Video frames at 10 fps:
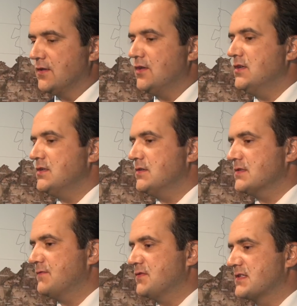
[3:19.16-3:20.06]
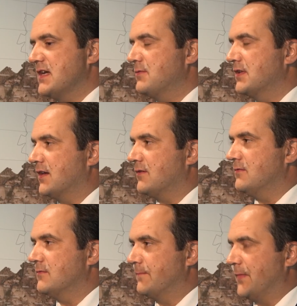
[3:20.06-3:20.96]
i zawiązały taką
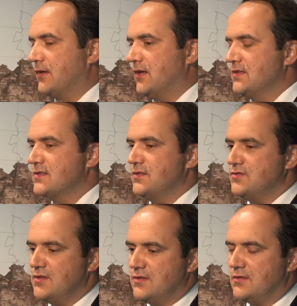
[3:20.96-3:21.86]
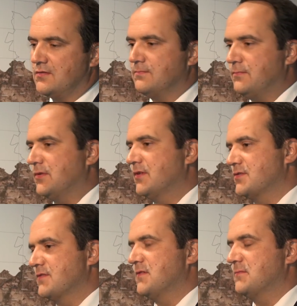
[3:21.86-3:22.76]
koalicję, czyli to
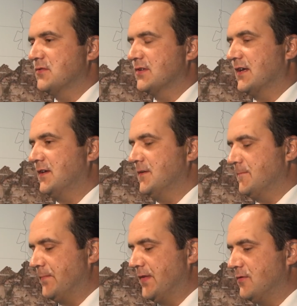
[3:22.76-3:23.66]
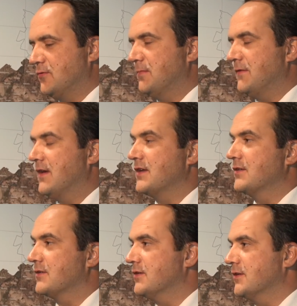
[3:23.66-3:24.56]
podejrzewam było takie
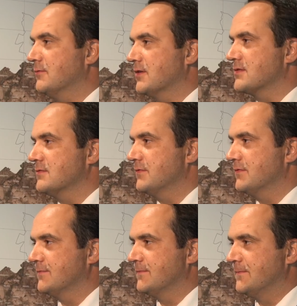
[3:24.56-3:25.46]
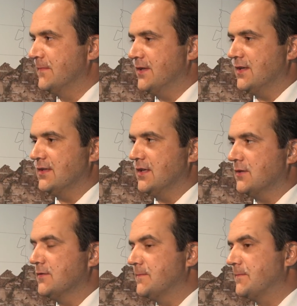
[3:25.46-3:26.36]
kupowanie trochę głosów radnego.